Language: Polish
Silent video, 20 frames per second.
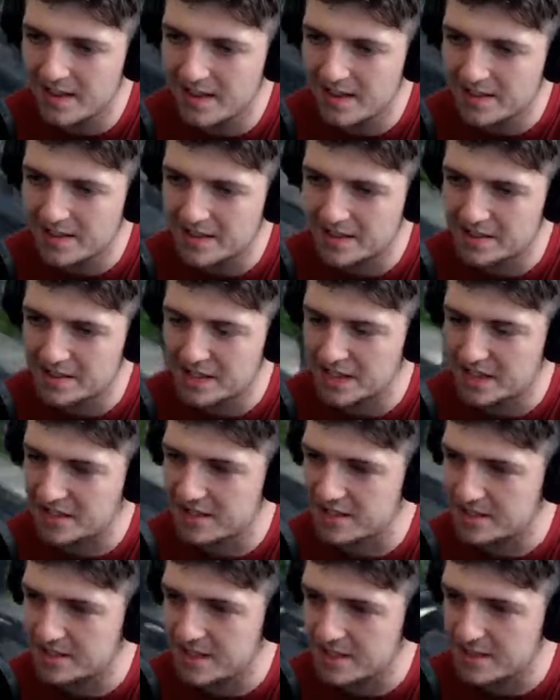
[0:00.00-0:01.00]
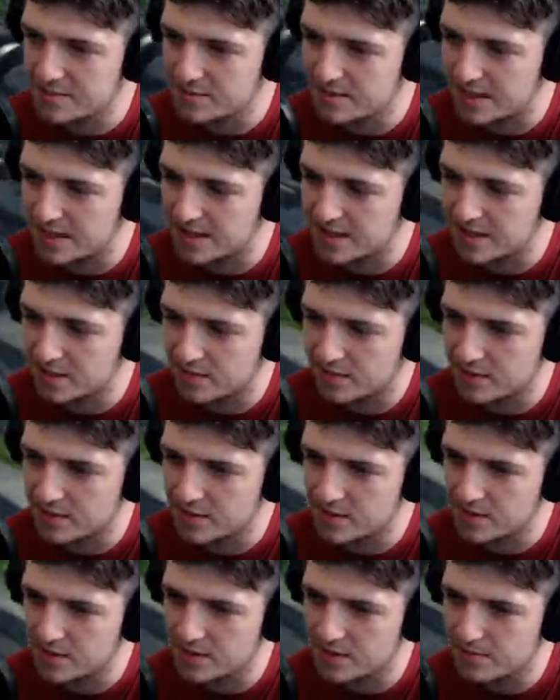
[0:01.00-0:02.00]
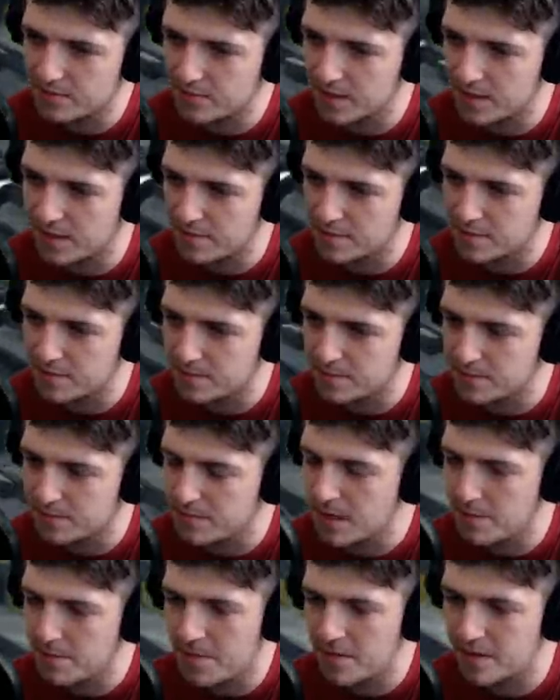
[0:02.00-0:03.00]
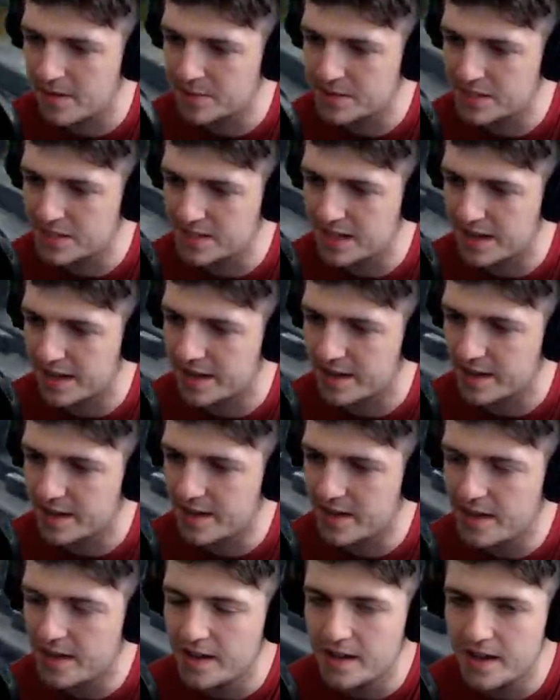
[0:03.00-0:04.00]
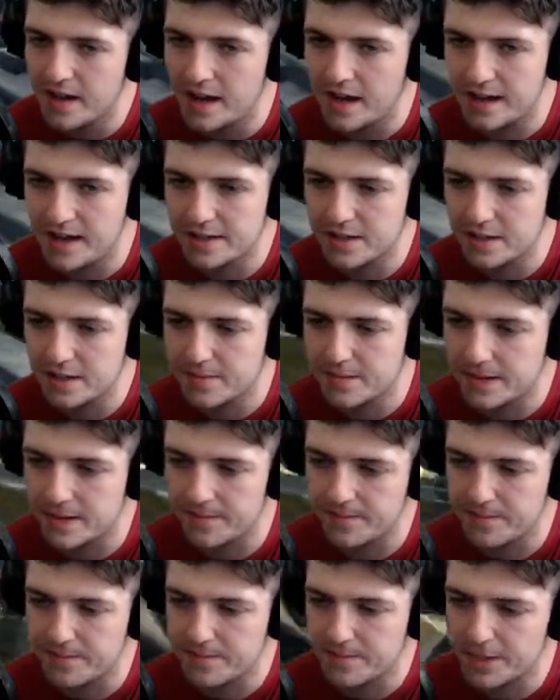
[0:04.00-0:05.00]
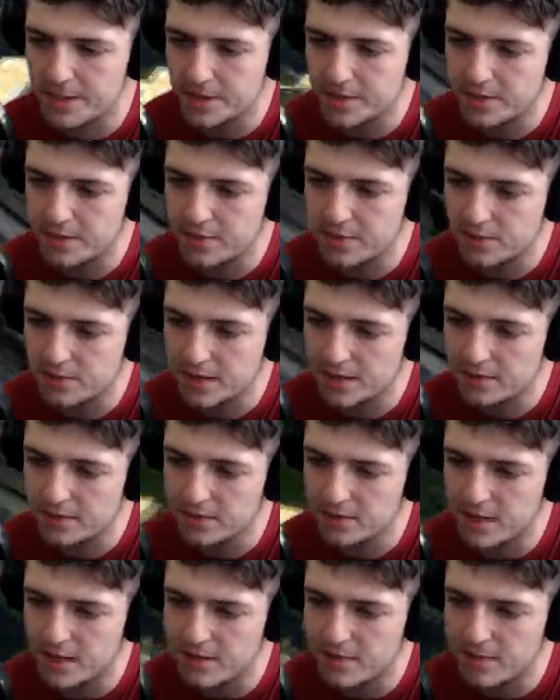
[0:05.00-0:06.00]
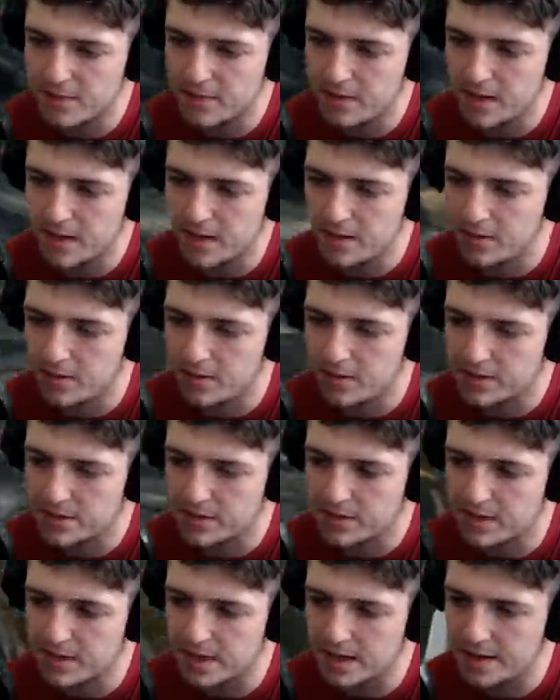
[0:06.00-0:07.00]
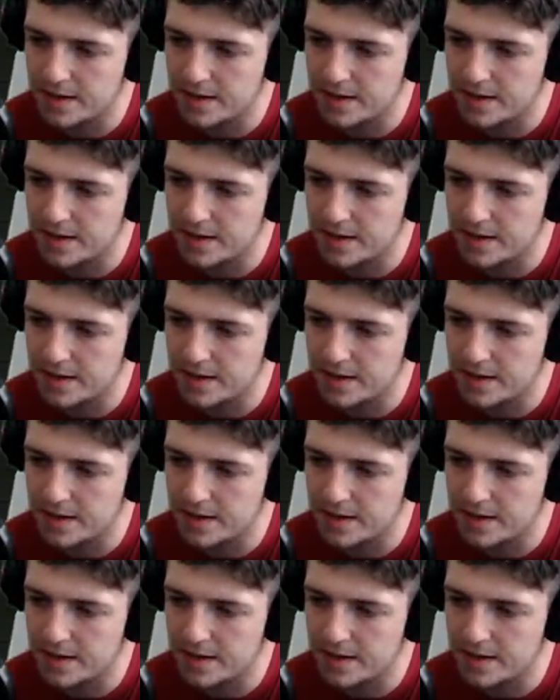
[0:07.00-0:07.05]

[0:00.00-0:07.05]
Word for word: Ten Jack to jest niezły żartowniś. Powiem, nie powiem, że nie. Ale dobra, broń, która tutaj była, o właśnie ta.